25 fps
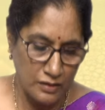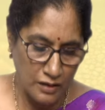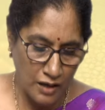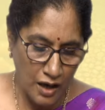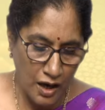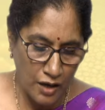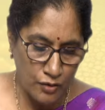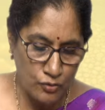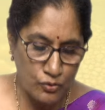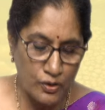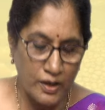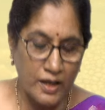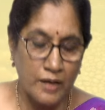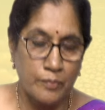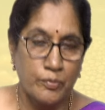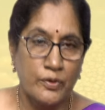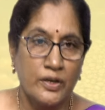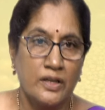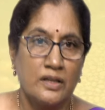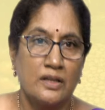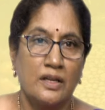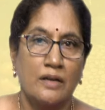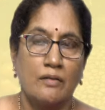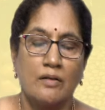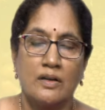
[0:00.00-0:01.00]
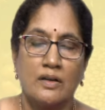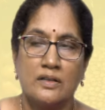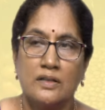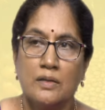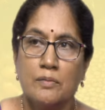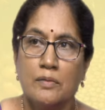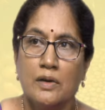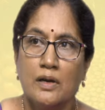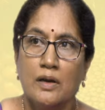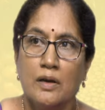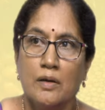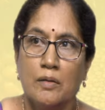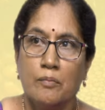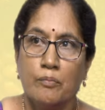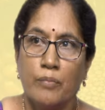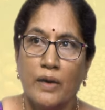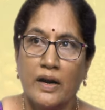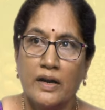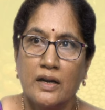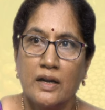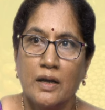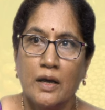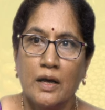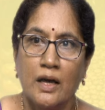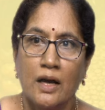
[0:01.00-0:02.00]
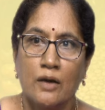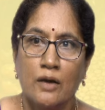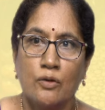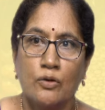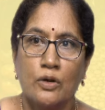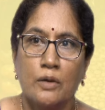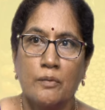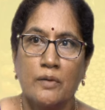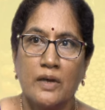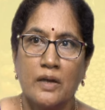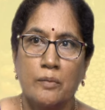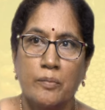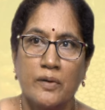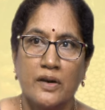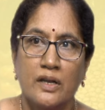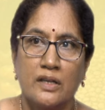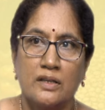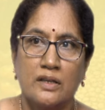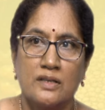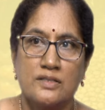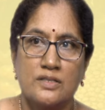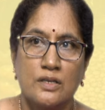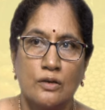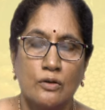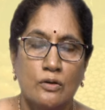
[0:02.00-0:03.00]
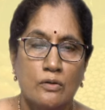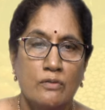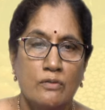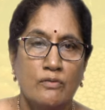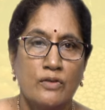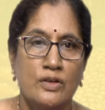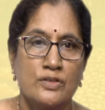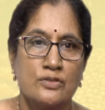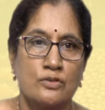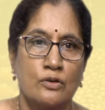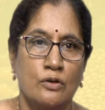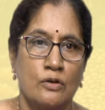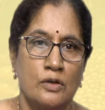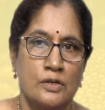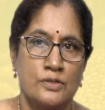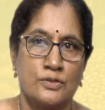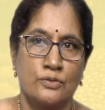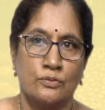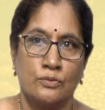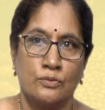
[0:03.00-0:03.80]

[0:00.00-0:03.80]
నాటు అయిపోయిన తర్వాత పంట అంకురం ఏర్పడే దశలో వేసుకోవాల్సి